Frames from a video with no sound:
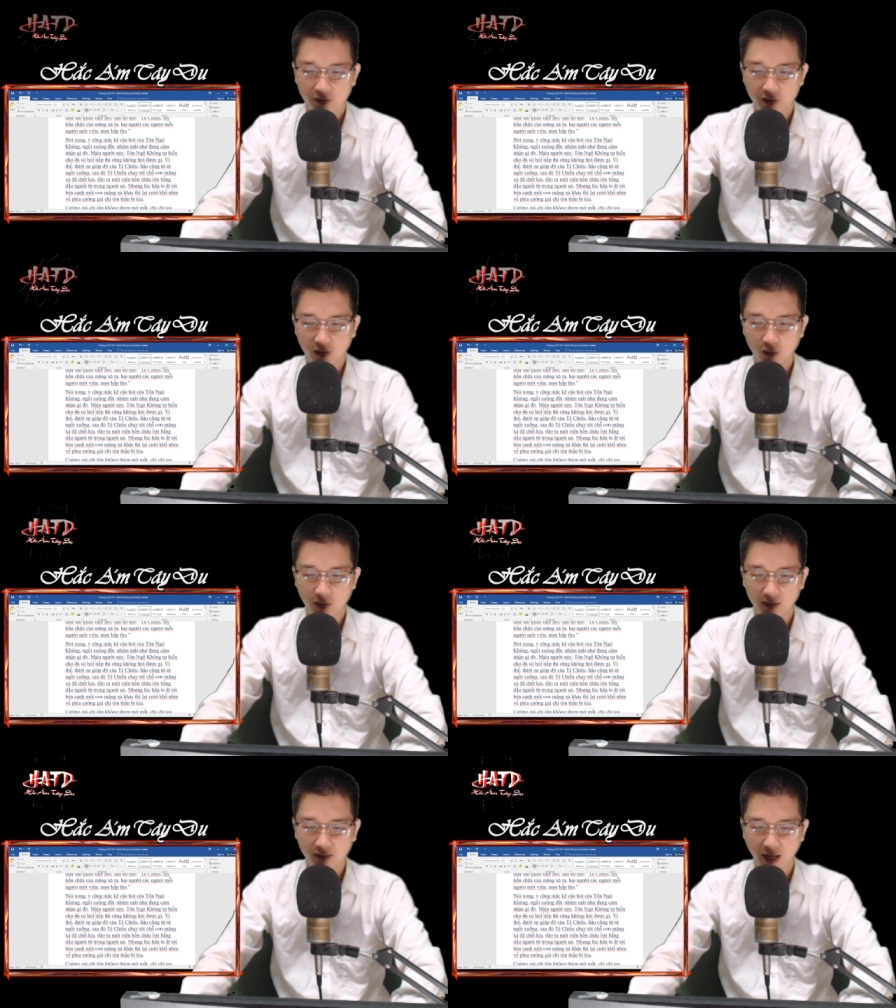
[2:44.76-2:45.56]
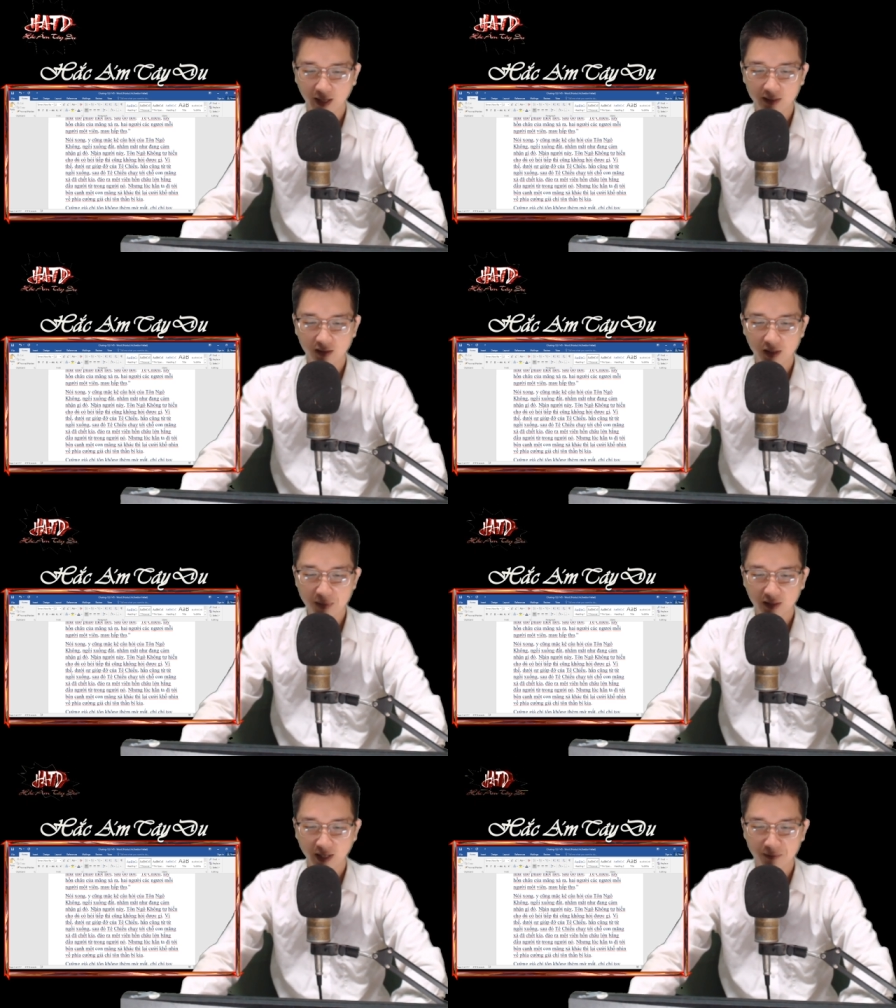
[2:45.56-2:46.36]
Nhưng lúc hắn ta đi tới
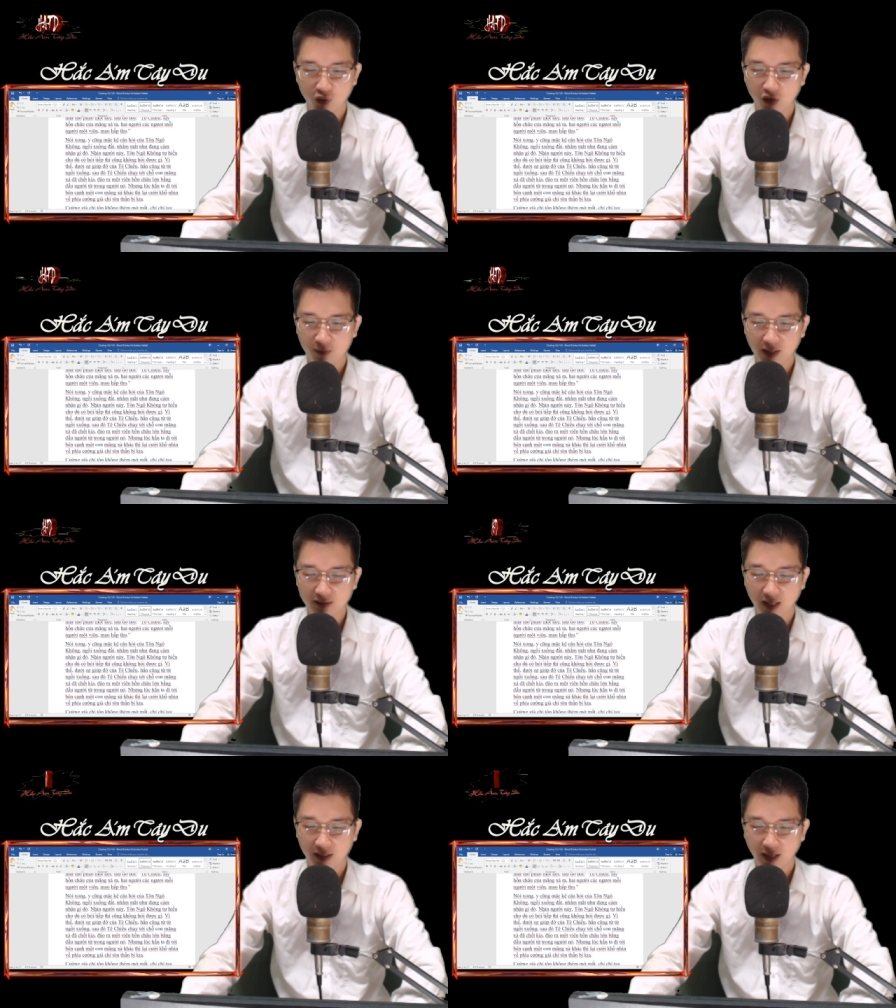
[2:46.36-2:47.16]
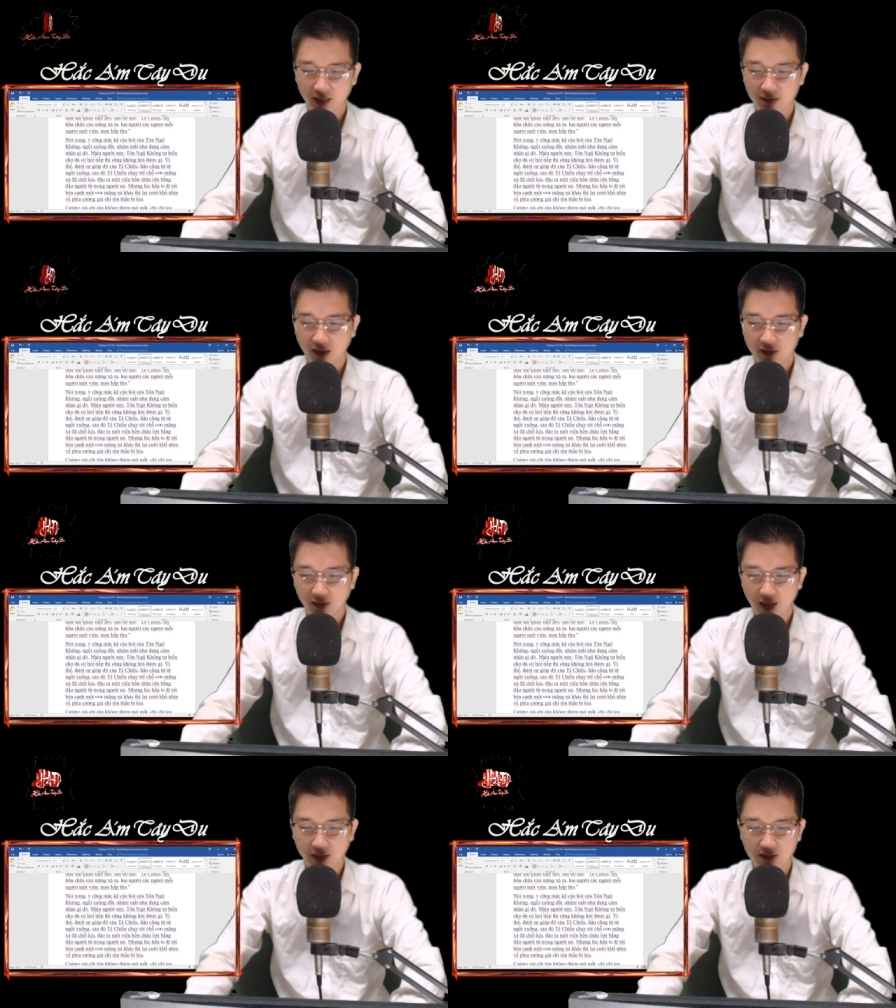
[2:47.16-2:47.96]
bên cạnh một con mãng xà khác
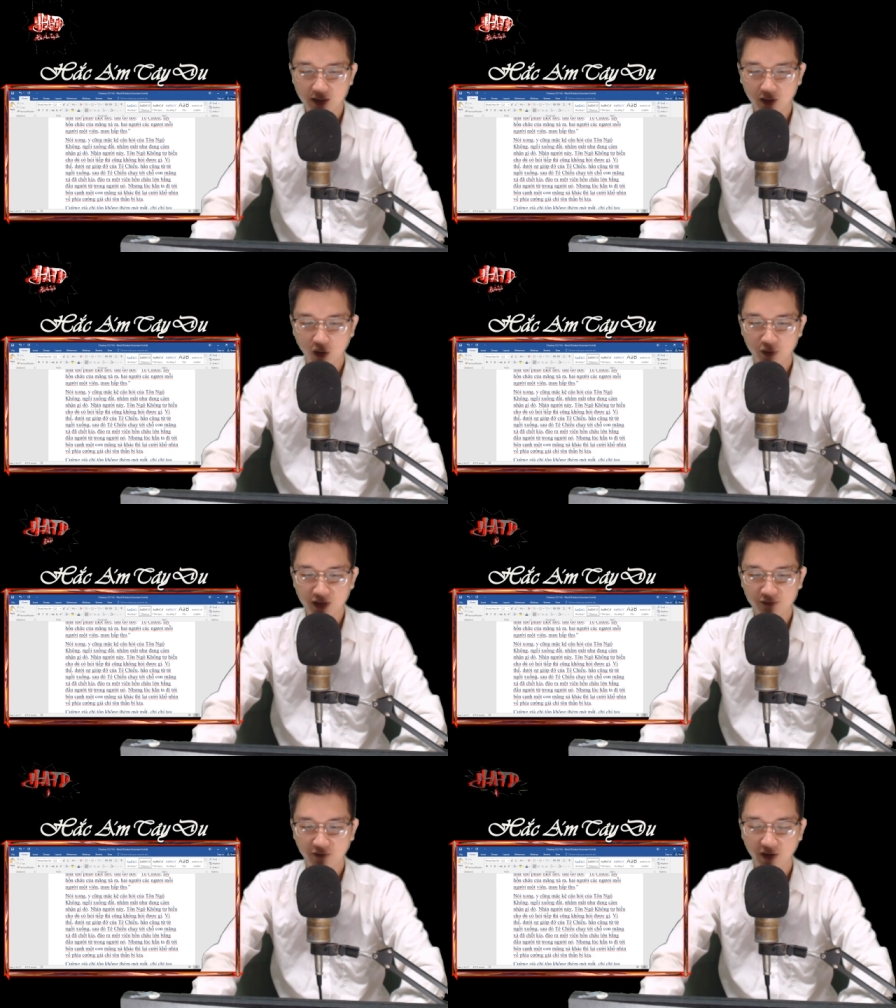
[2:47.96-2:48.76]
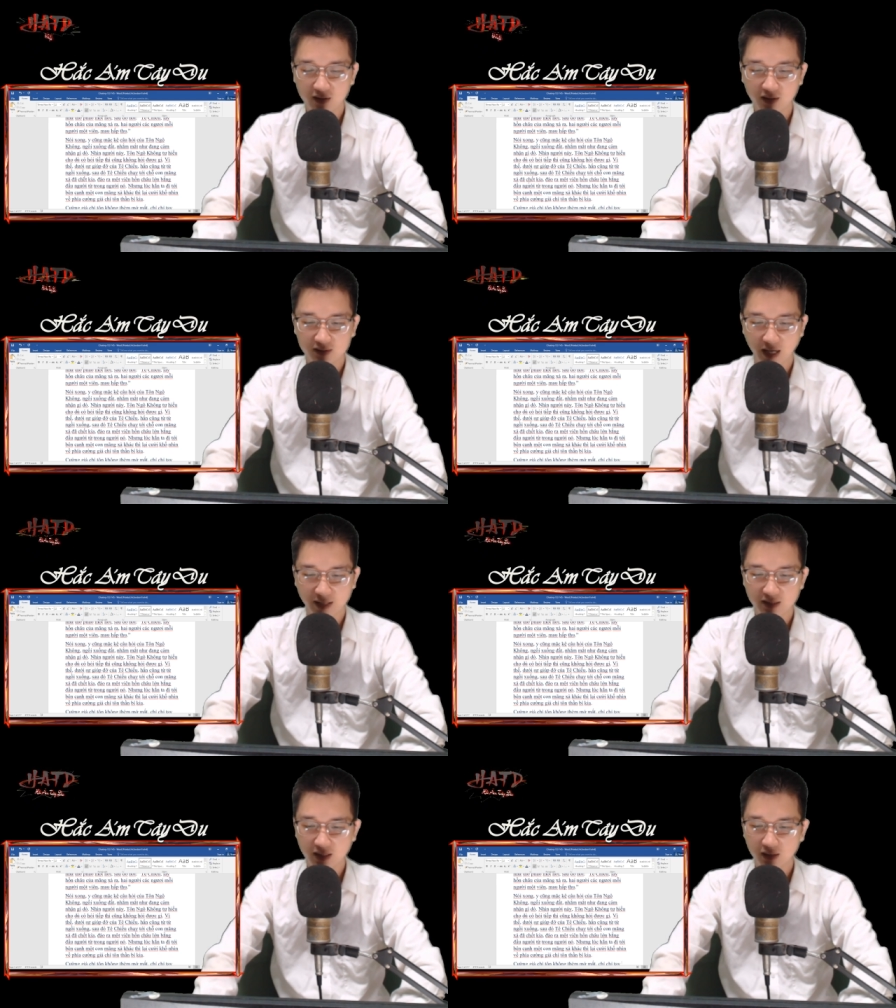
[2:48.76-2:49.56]
thì lại cười khổ nhìn về phía cường giả
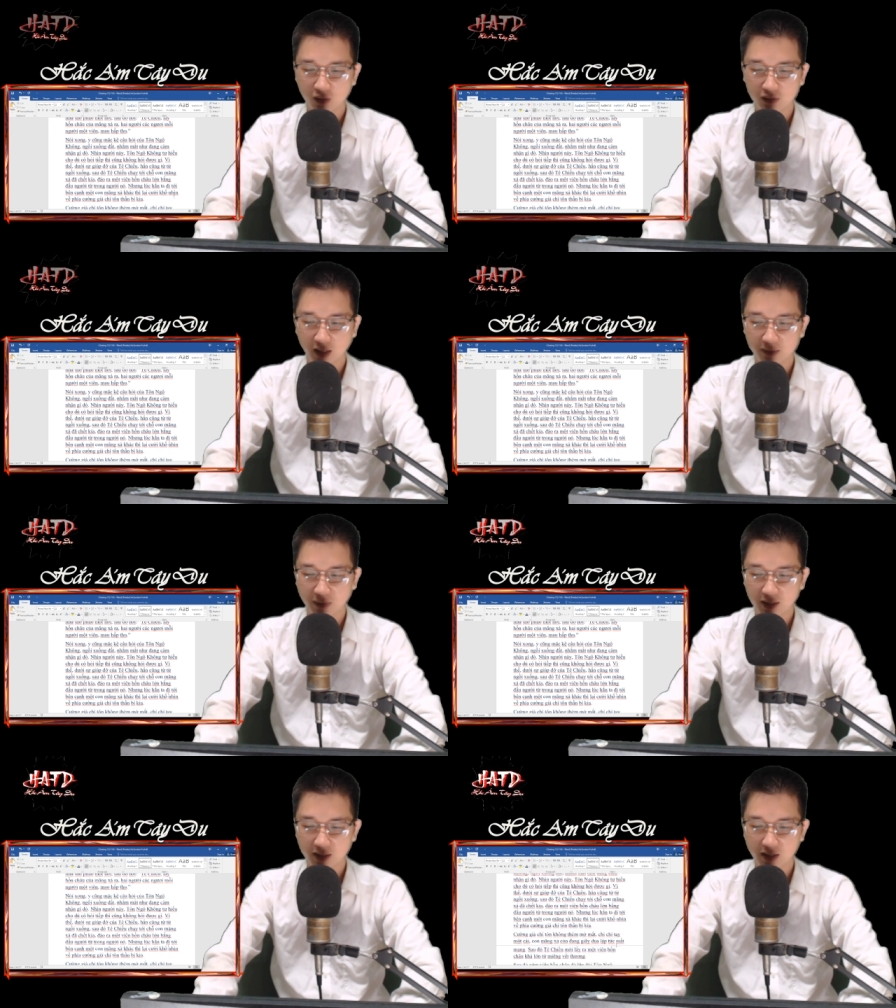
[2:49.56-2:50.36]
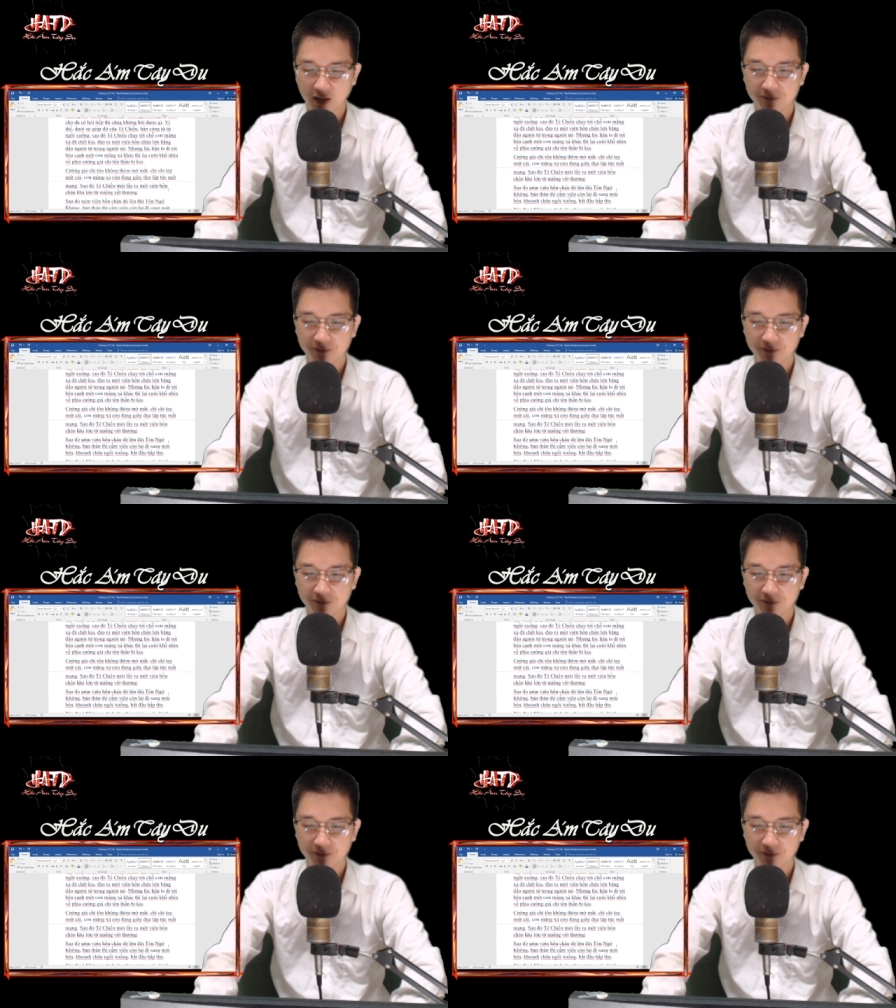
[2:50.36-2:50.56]
trí tôn thần bí kia.